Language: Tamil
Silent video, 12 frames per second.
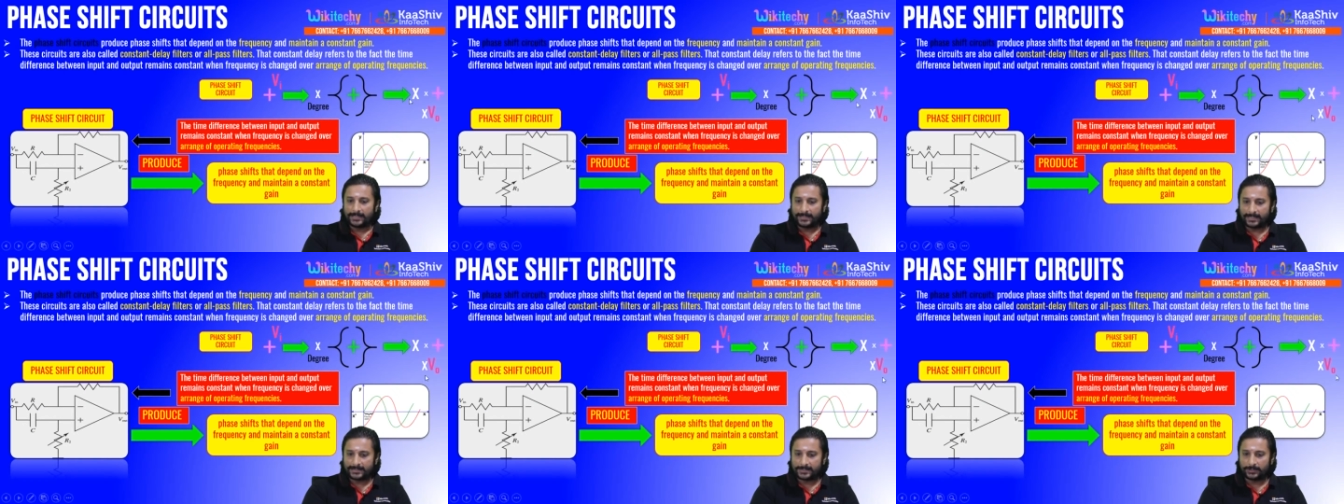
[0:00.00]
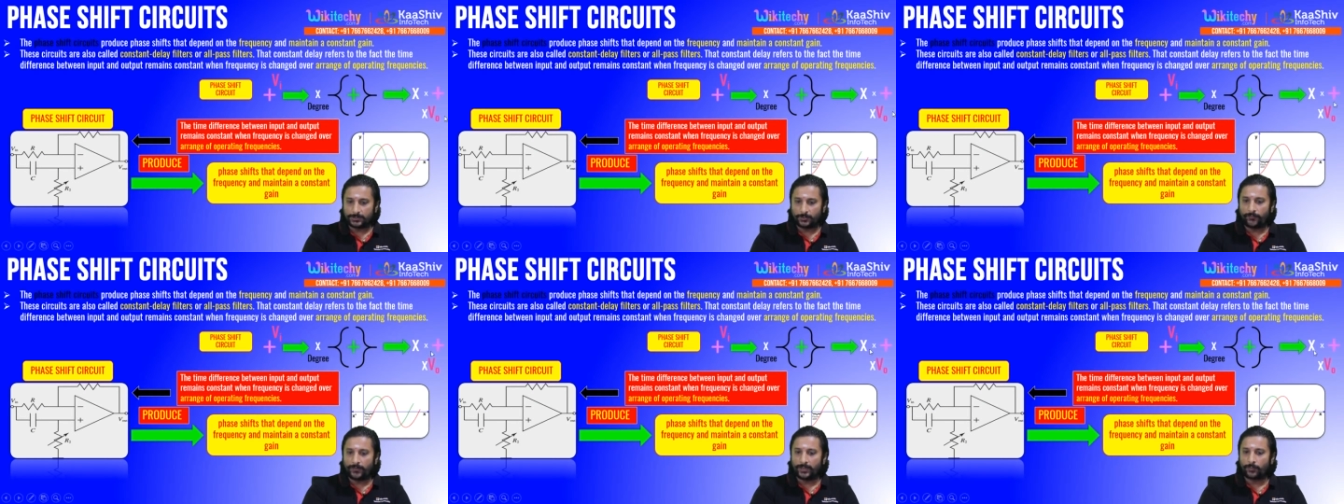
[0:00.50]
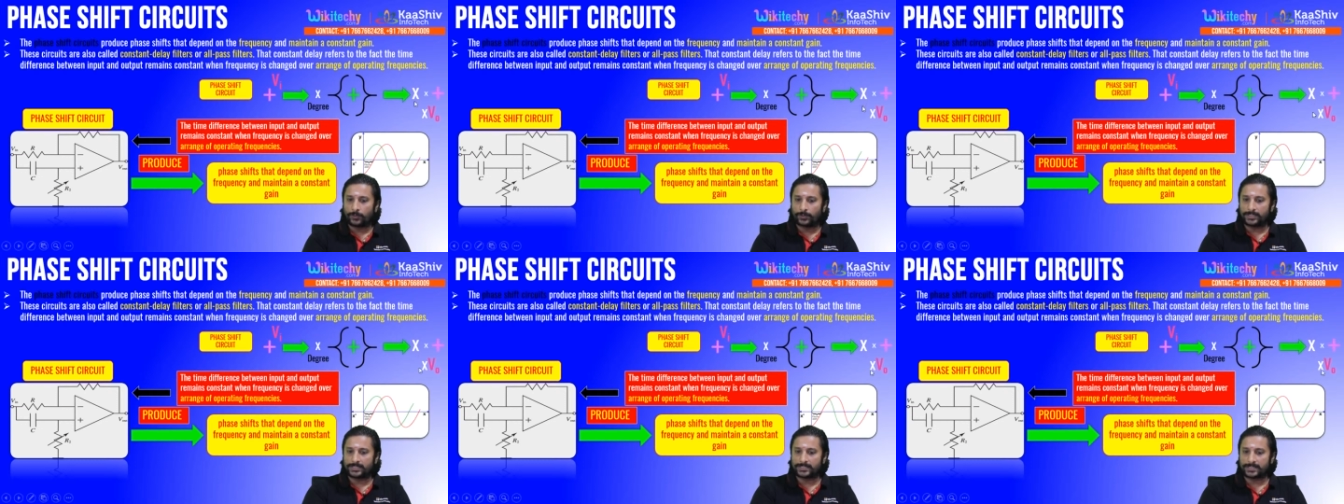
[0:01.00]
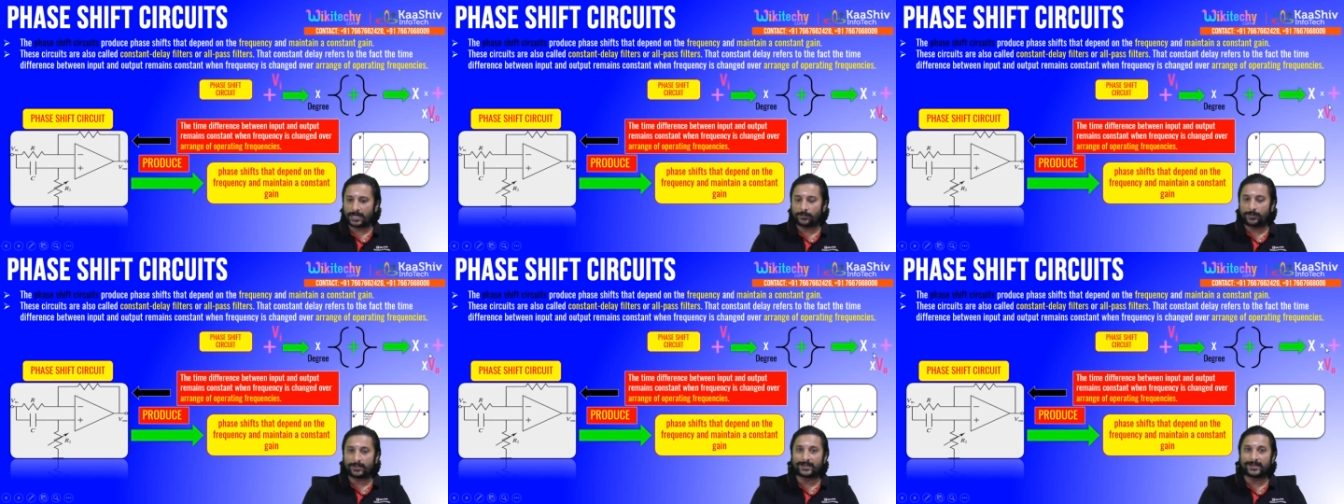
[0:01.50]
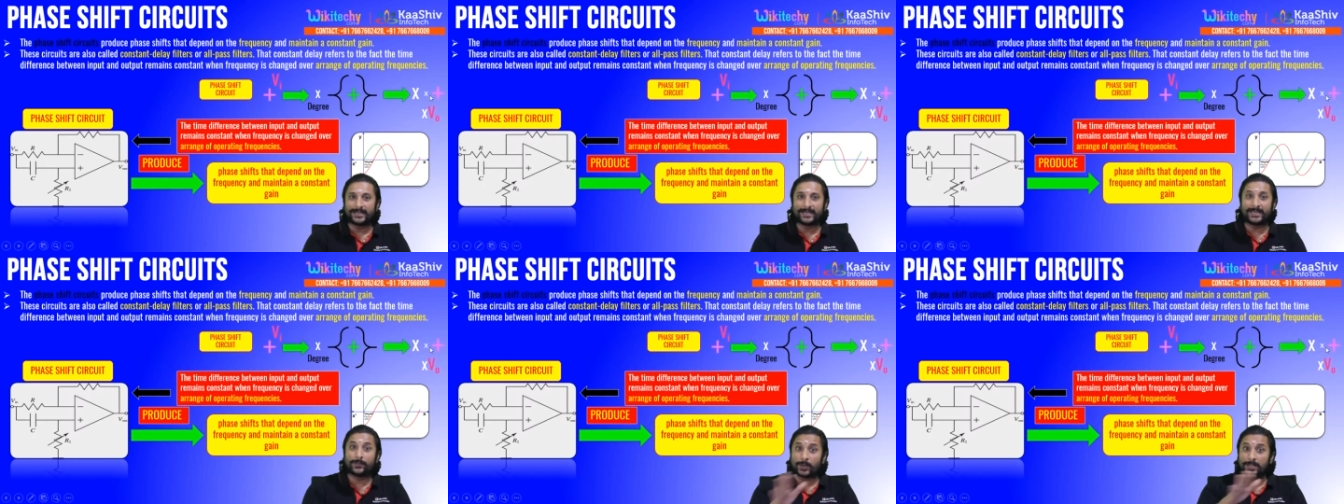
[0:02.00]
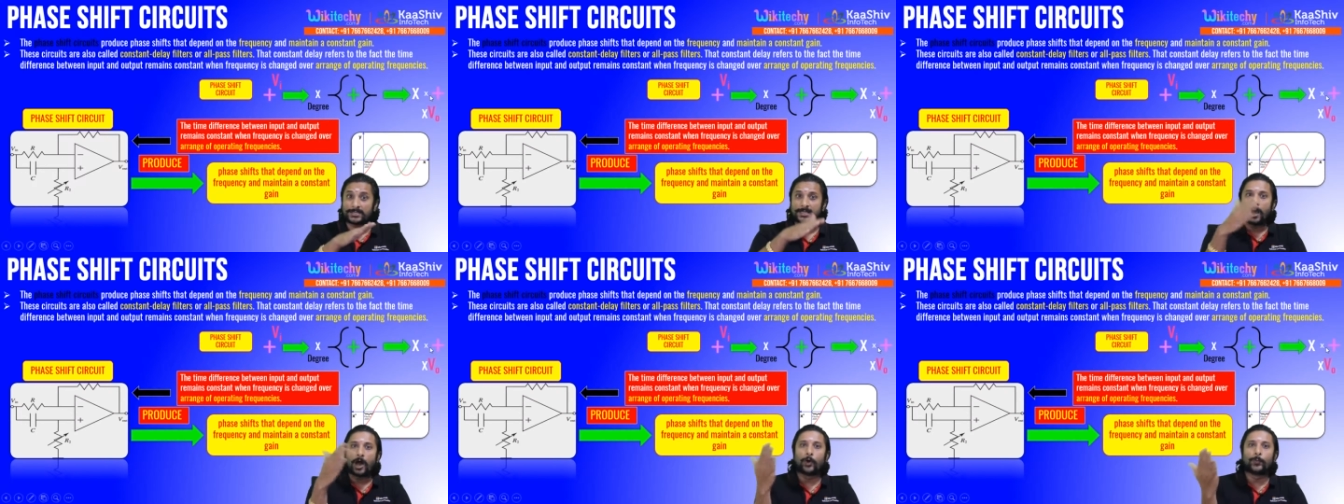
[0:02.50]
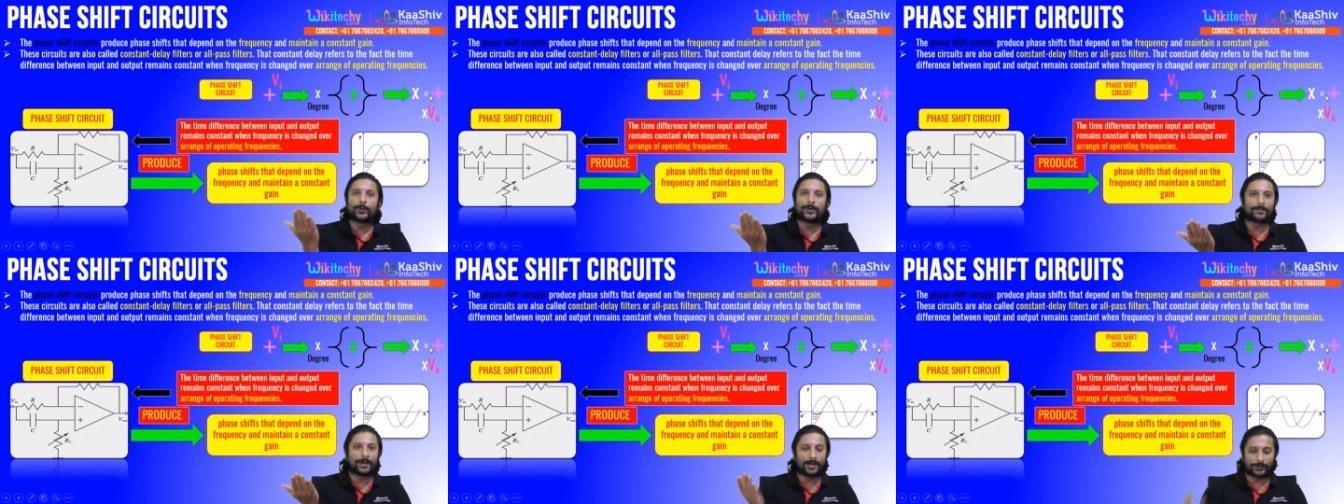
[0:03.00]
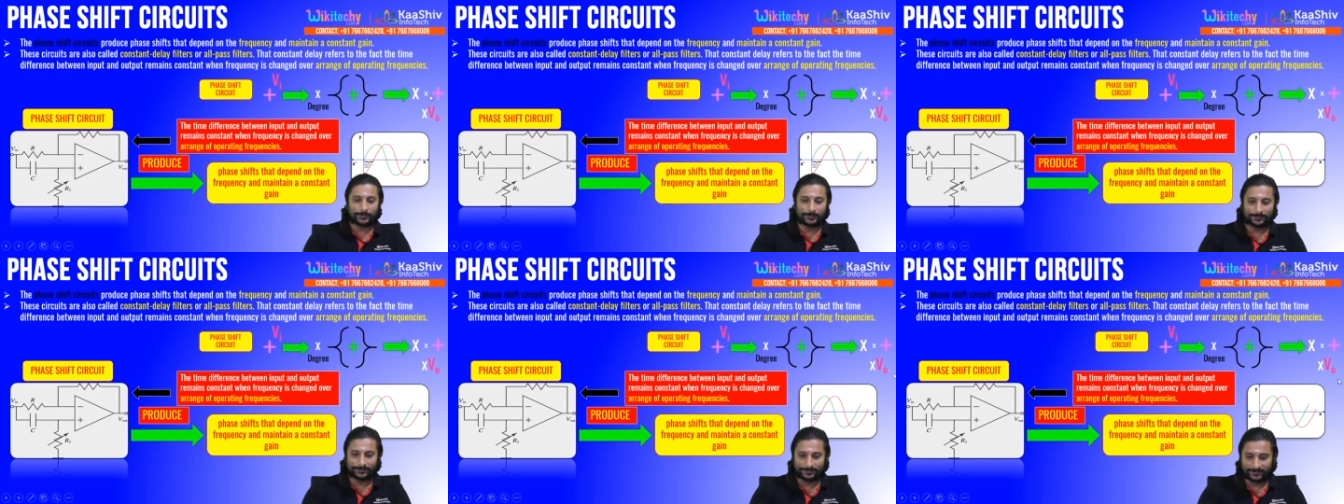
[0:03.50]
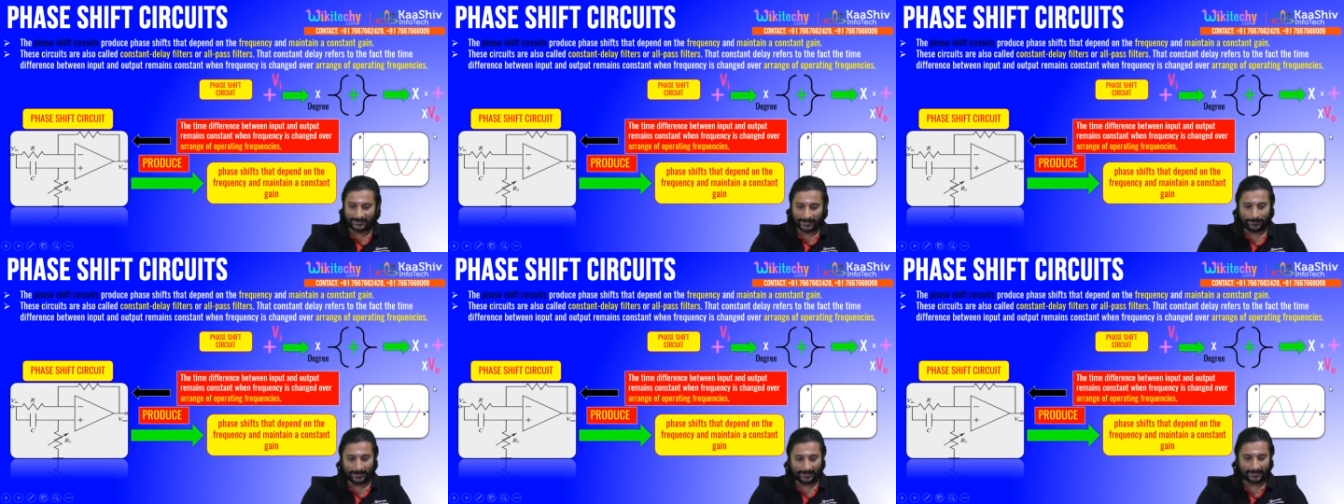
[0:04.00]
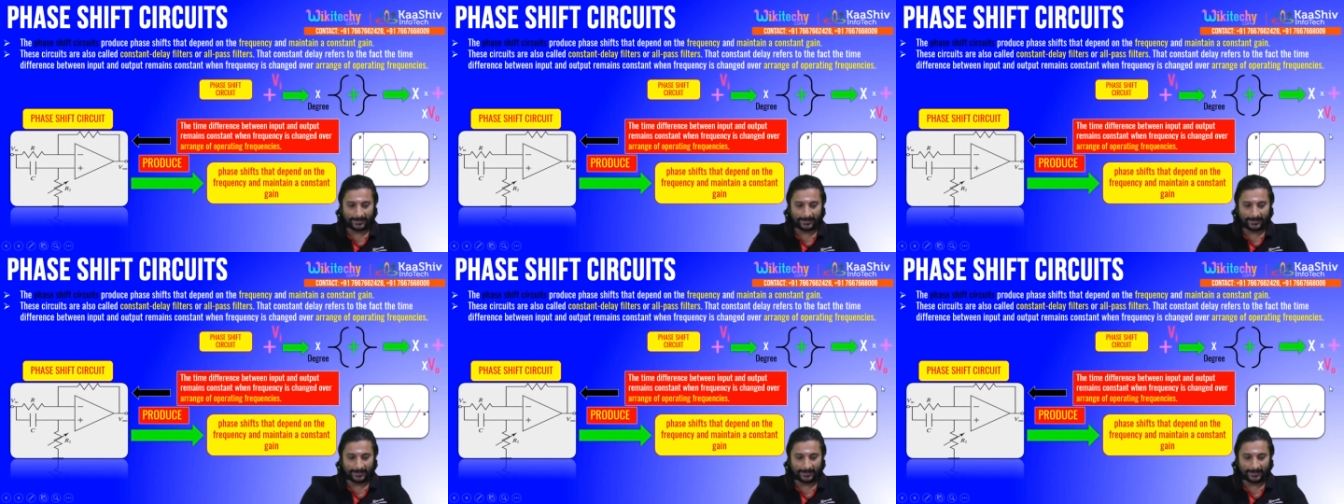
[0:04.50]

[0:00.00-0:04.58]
எக்ஸ் இன்ட்டு வி வோல்டேஜ்ன்ற அளவு இந்த டிகிரி வைஸ் அவுட்புட் மாறும் இங்கே பாருங்கள்